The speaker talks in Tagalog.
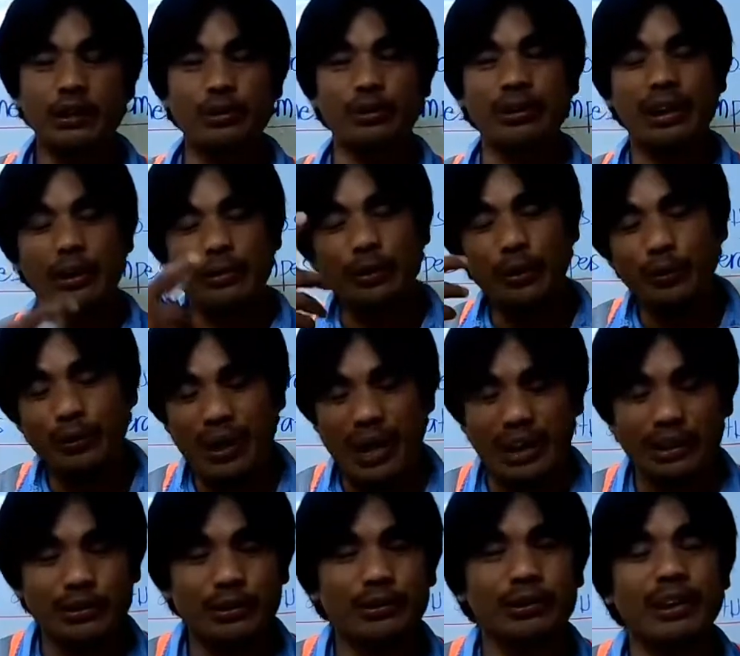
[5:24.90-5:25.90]
Yun daw yung
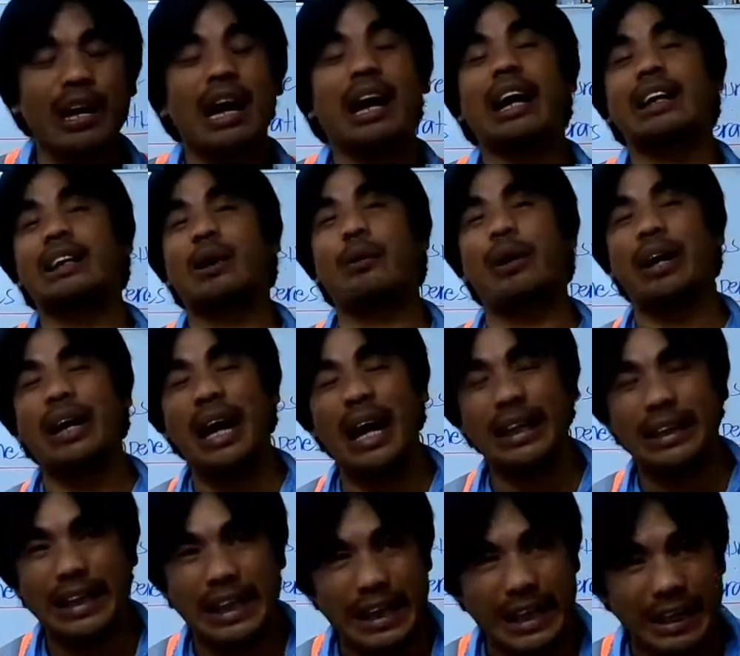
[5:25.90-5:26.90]
reaction ng katawan
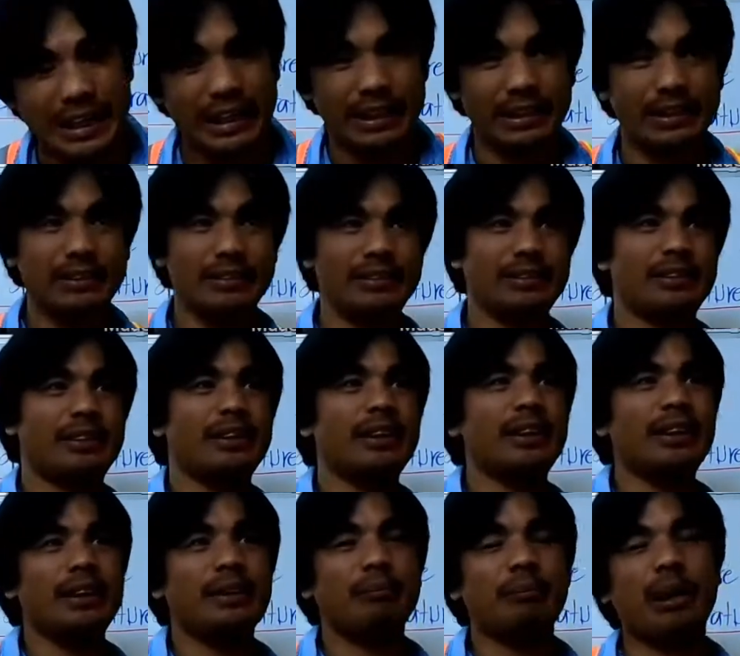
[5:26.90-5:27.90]
natin
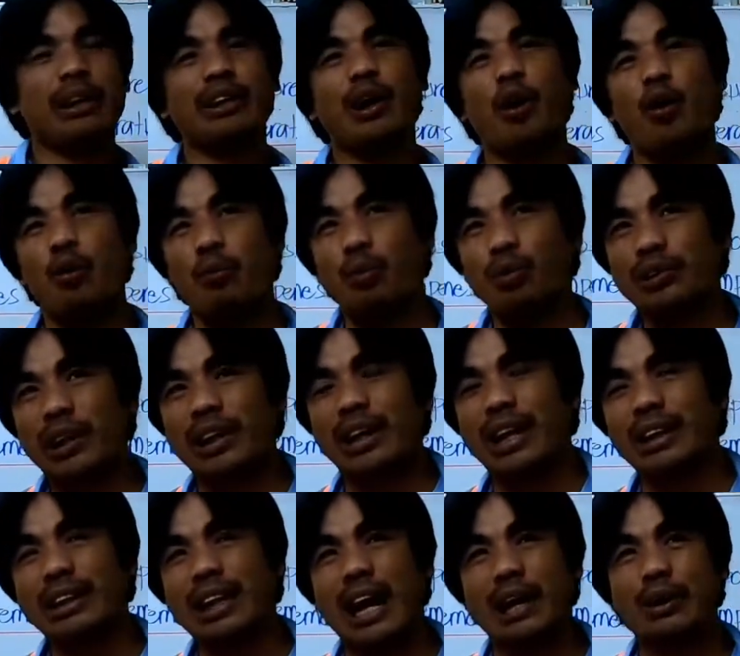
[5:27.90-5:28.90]
pag naubusan
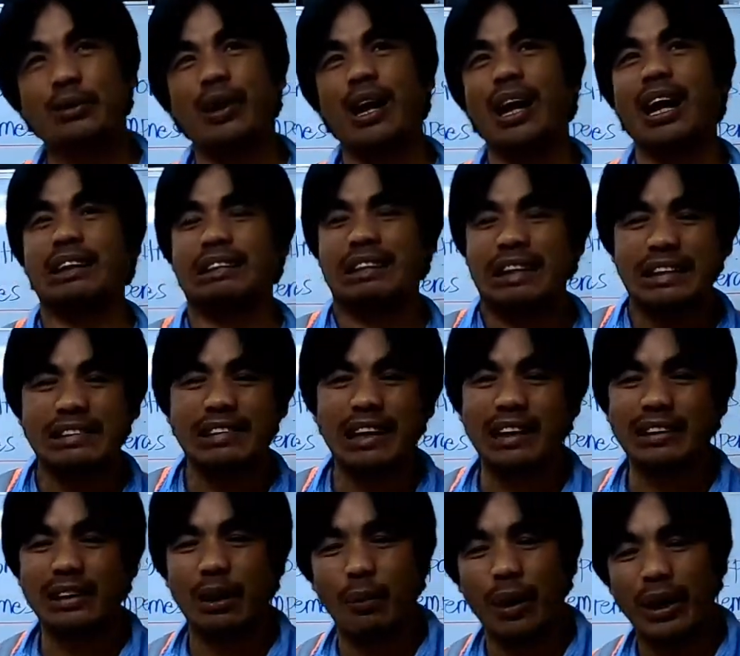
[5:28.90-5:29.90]
na tayo ng asin sa
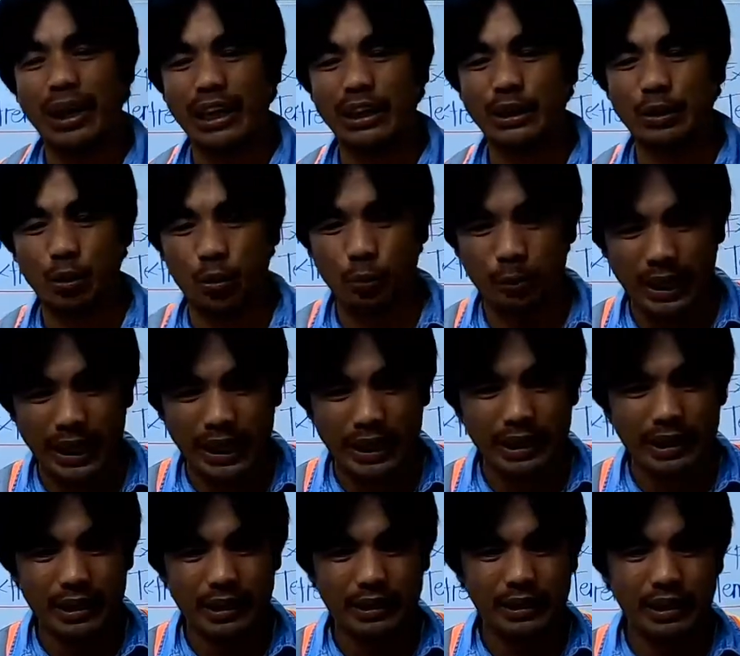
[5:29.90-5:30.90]
katawan at tubig.
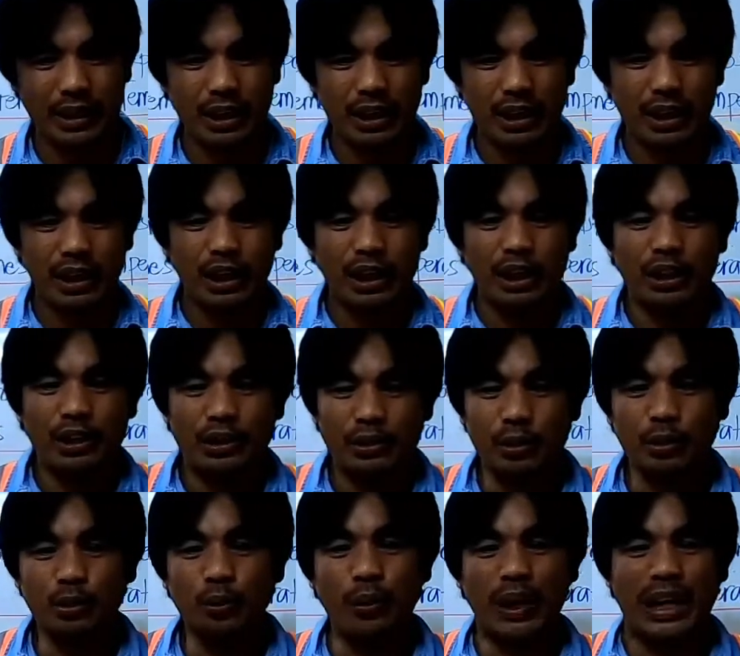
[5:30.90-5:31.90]

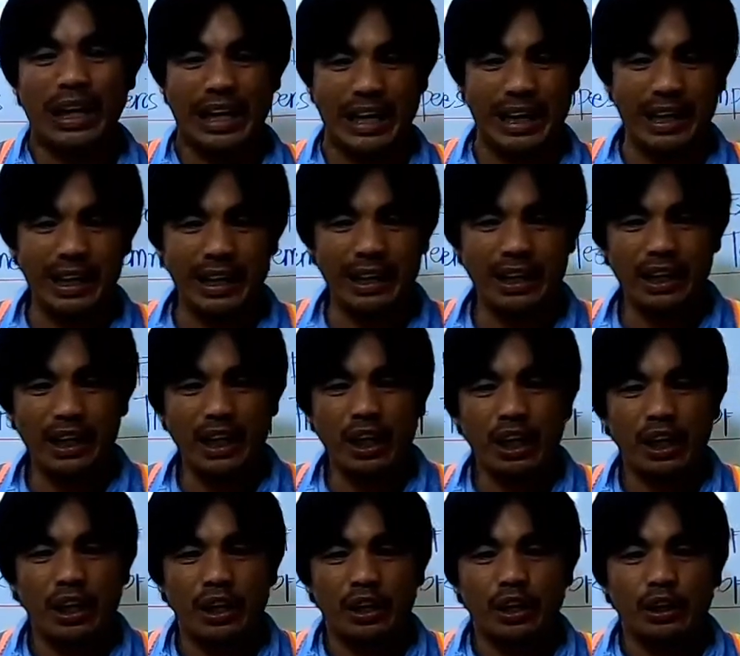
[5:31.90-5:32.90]
Usually,
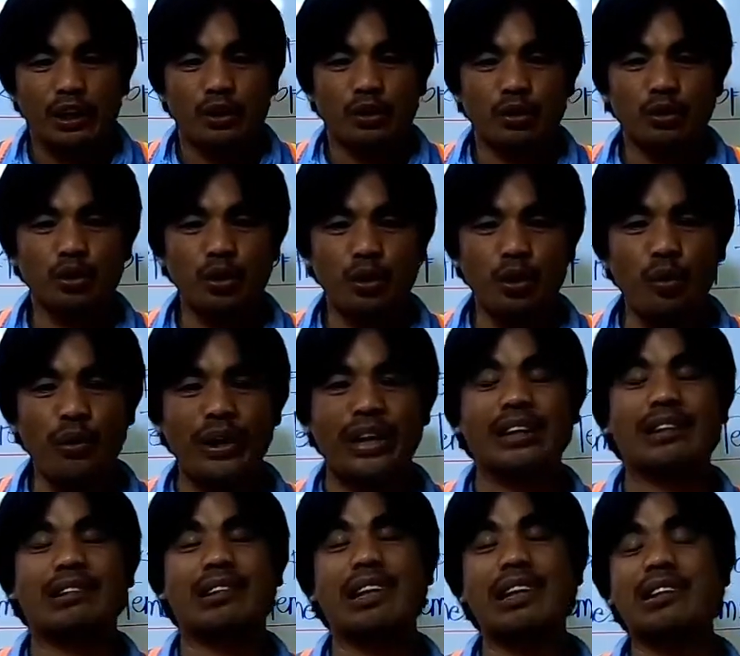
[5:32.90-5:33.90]
through
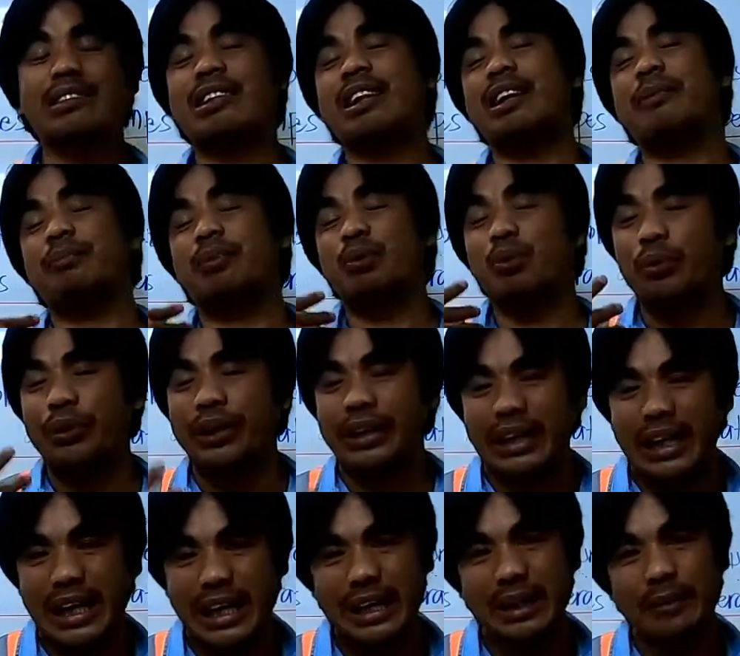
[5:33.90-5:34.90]
excessive
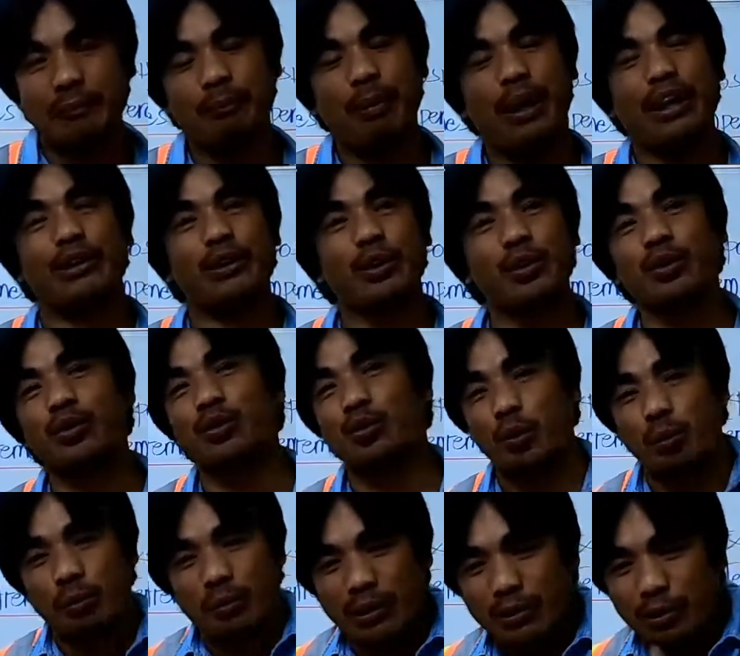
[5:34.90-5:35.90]
sweating pag yun
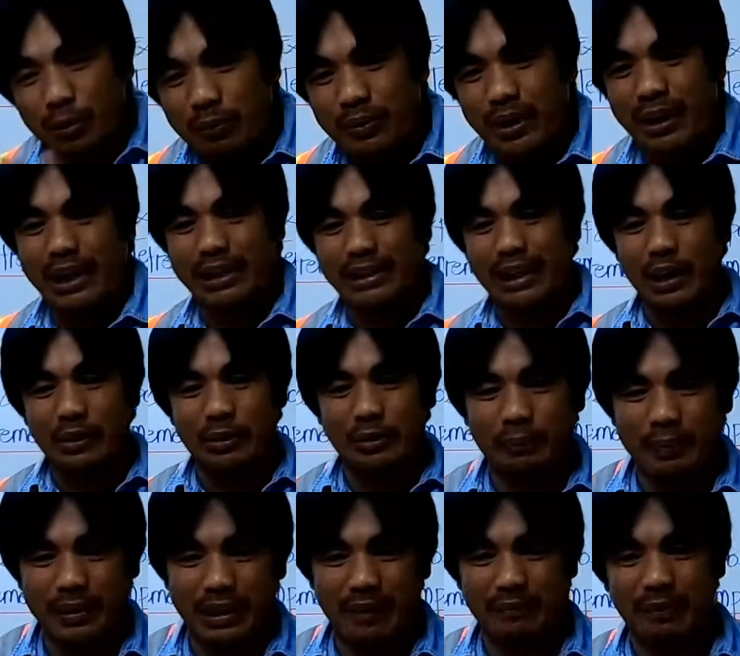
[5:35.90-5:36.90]
sobra-sobra na tayong
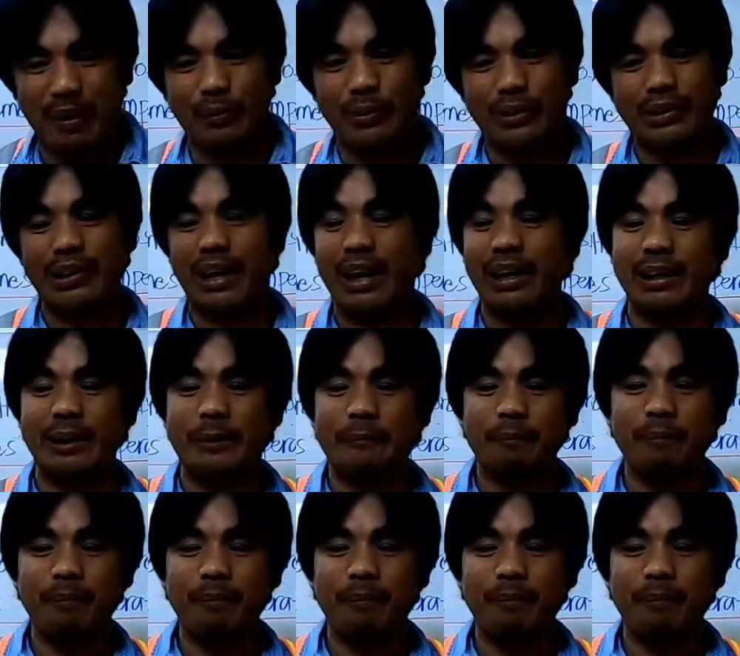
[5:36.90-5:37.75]
pinapawisan.